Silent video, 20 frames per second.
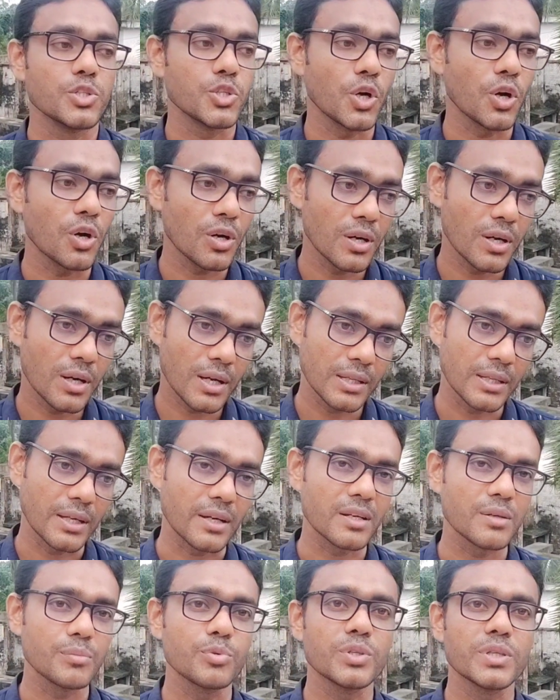স্বর্ণা
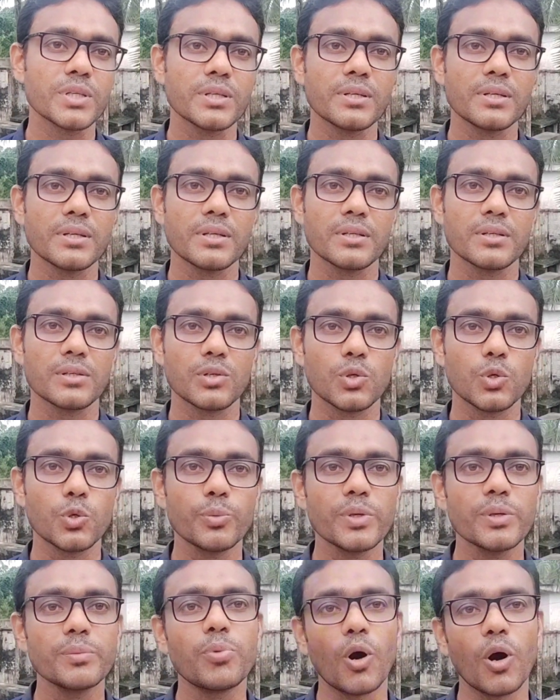ধানের প্রতি
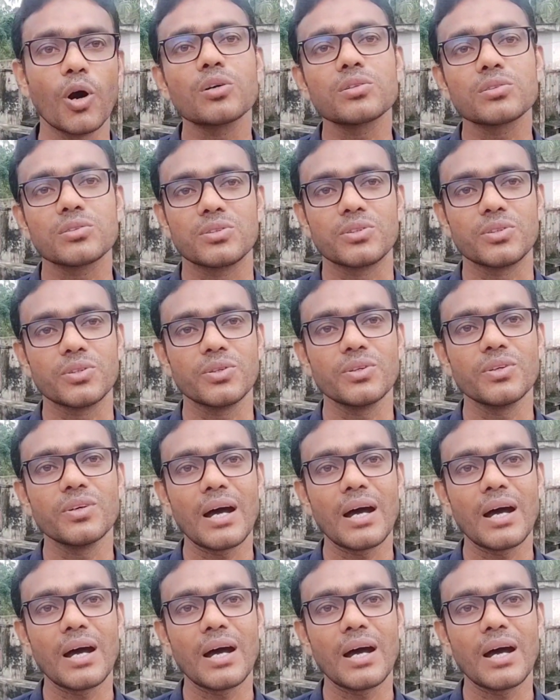খুবই ভক্ত